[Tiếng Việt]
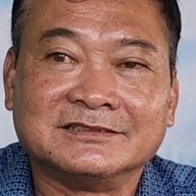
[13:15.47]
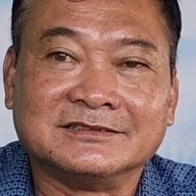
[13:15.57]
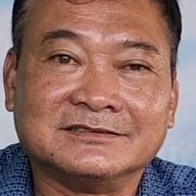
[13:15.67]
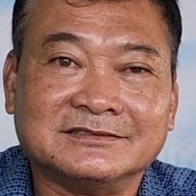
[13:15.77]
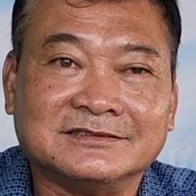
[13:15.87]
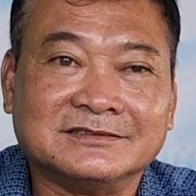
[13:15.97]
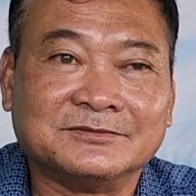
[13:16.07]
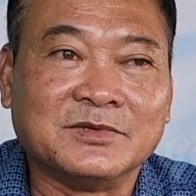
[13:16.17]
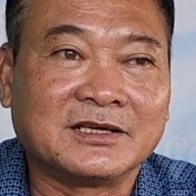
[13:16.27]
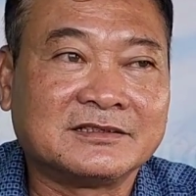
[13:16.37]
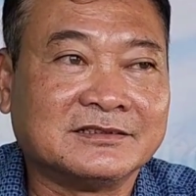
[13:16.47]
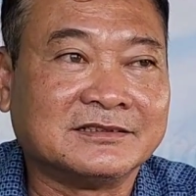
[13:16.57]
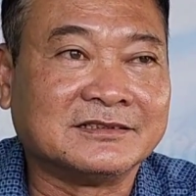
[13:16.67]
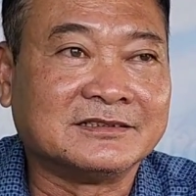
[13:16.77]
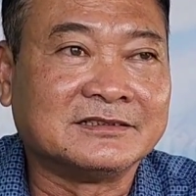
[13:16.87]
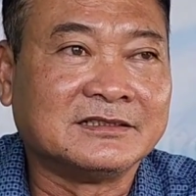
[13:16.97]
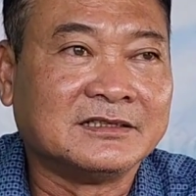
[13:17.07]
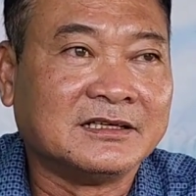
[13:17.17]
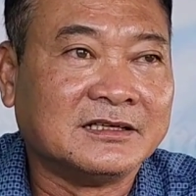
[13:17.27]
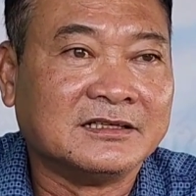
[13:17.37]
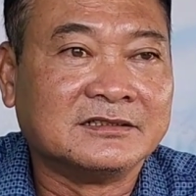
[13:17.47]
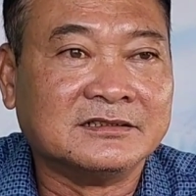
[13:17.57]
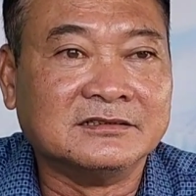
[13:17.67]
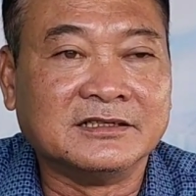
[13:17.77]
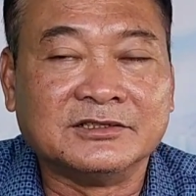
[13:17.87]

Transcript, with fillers: ừ biết ừ, thương